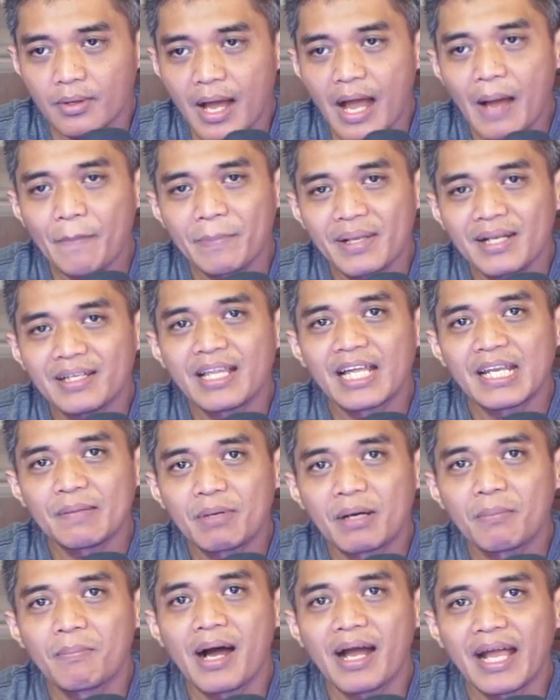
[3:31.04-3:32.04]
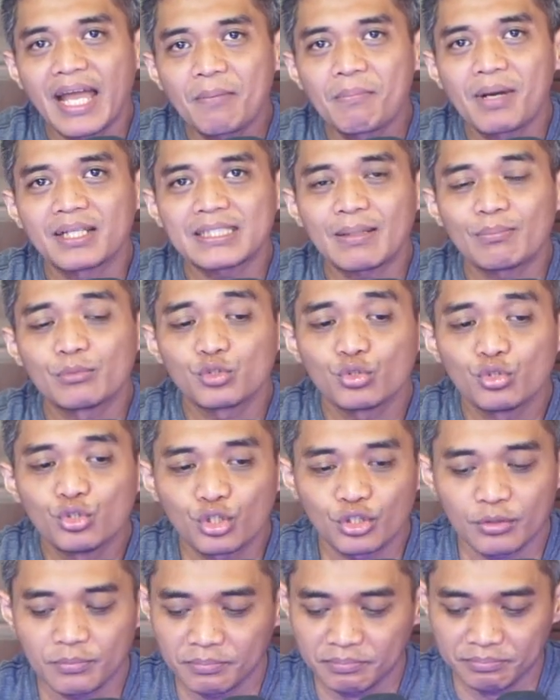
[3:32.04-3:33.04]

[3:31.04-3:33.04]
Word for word: ambil dari berbagai macam sudut.